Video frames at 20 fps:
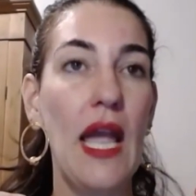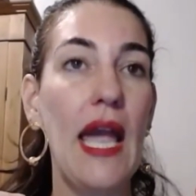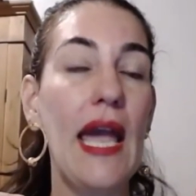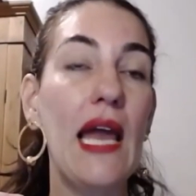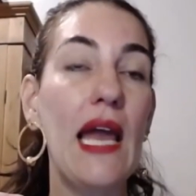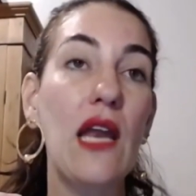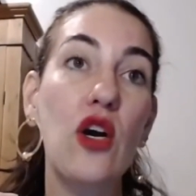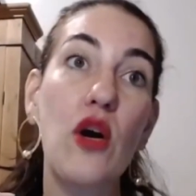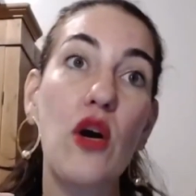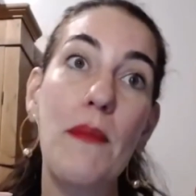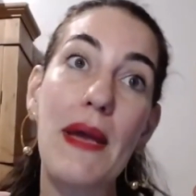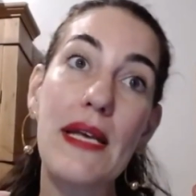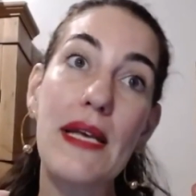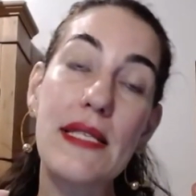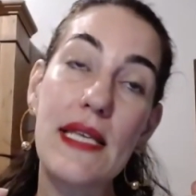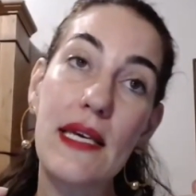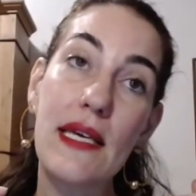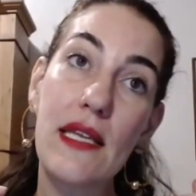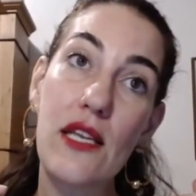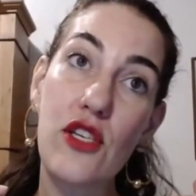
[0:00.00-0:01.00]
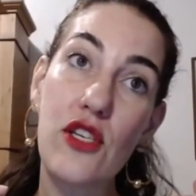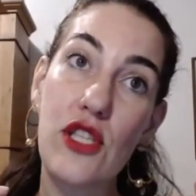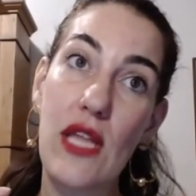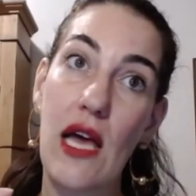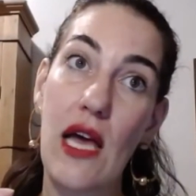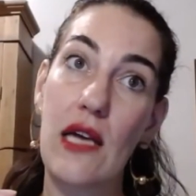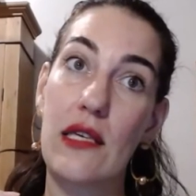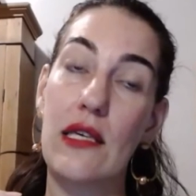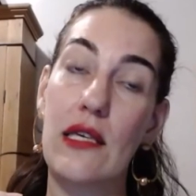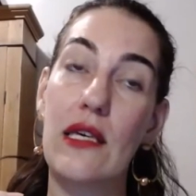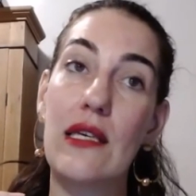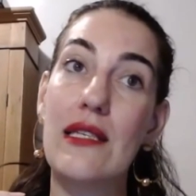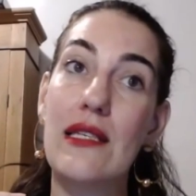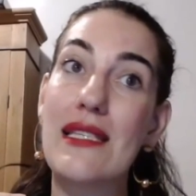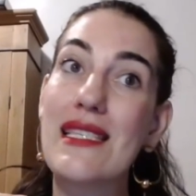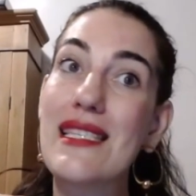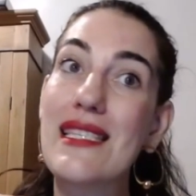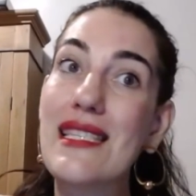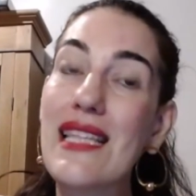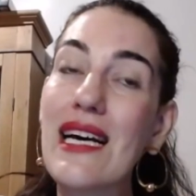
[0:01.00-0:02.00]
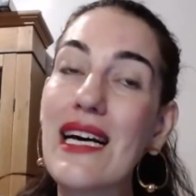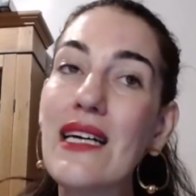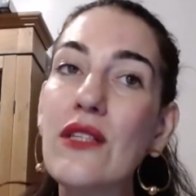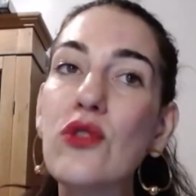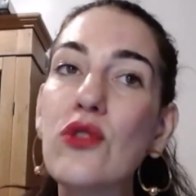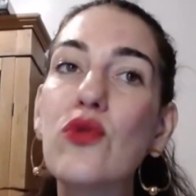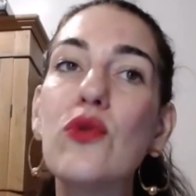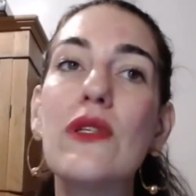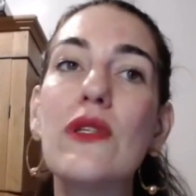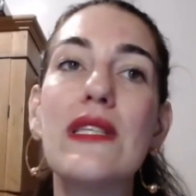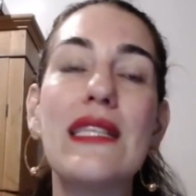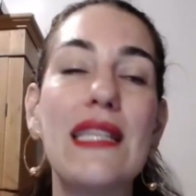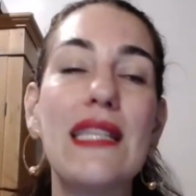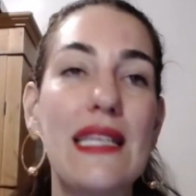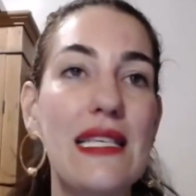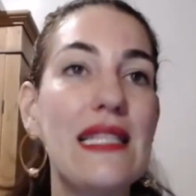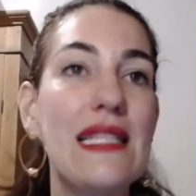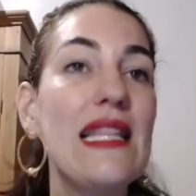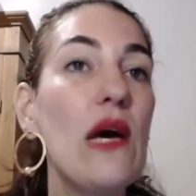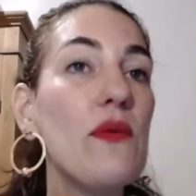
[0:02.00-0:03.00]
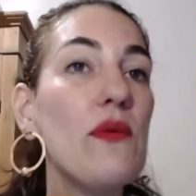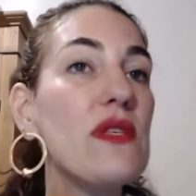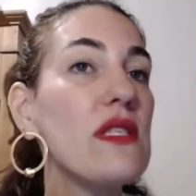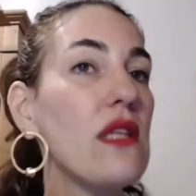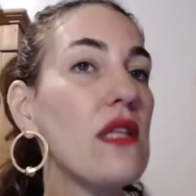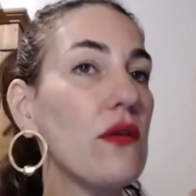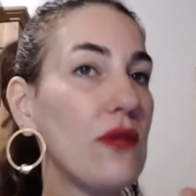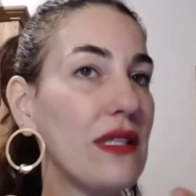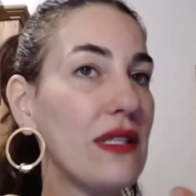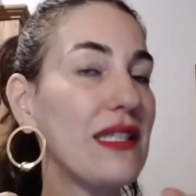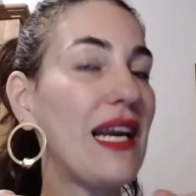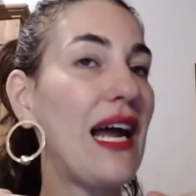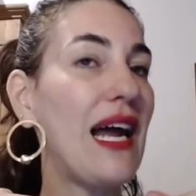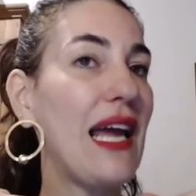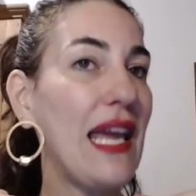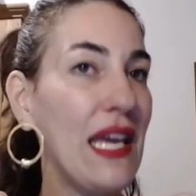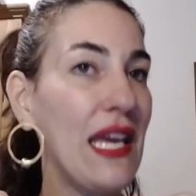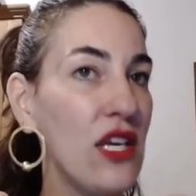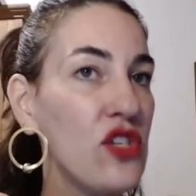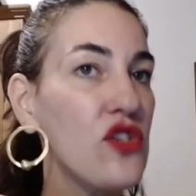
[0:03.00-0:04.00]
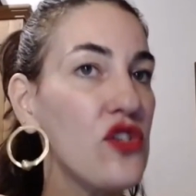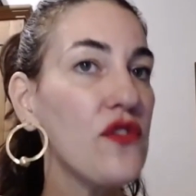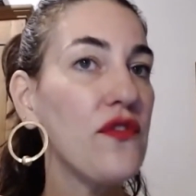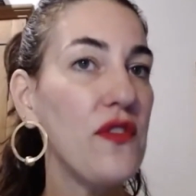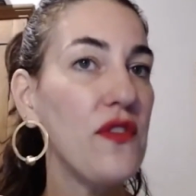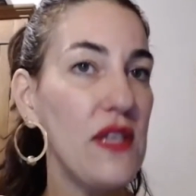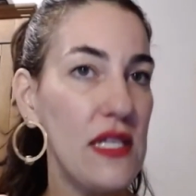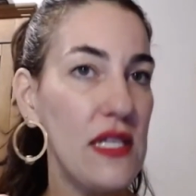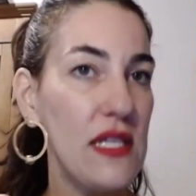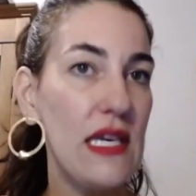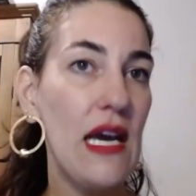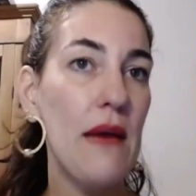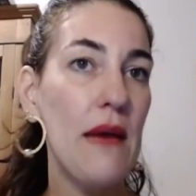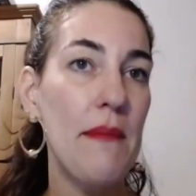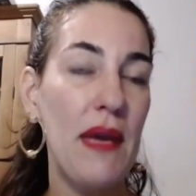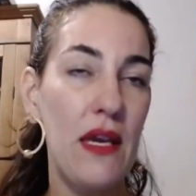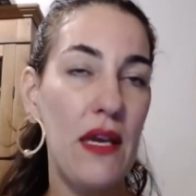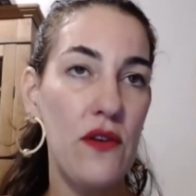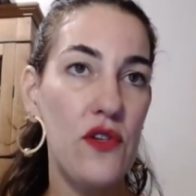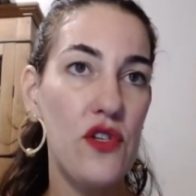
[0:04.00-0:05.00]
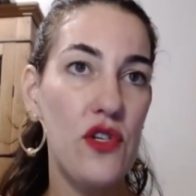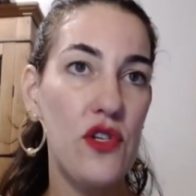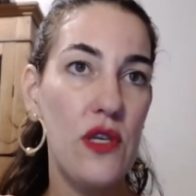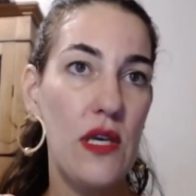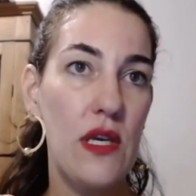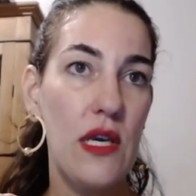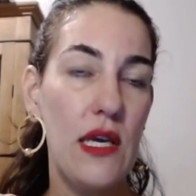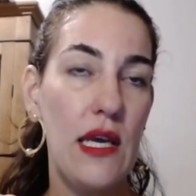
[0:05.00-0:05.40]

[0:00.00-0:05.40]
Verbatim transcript: ela começa a acreditar que estando não estando atraente fisicamente,